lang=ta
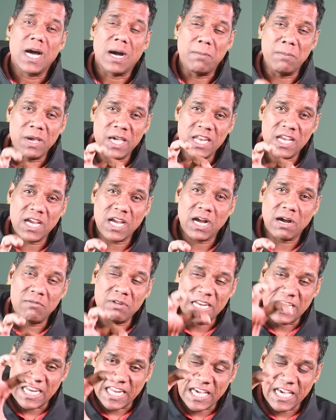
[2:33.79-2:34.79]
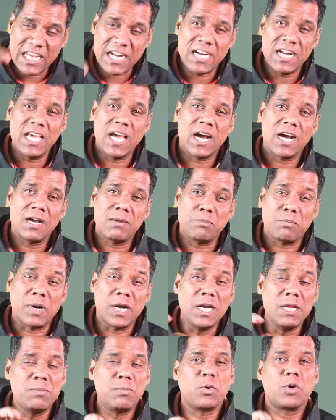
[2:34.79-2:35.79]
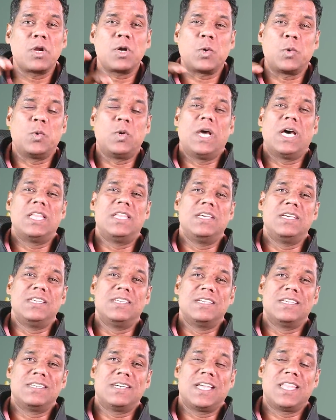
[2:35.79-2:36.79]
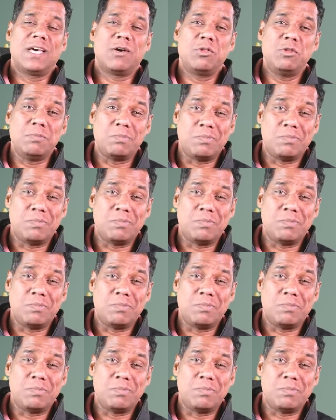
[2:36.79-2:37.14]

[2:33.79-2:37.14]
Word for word: அமெரிக்காவை நேரடியாக பழி போடக்கூடாது அதாவது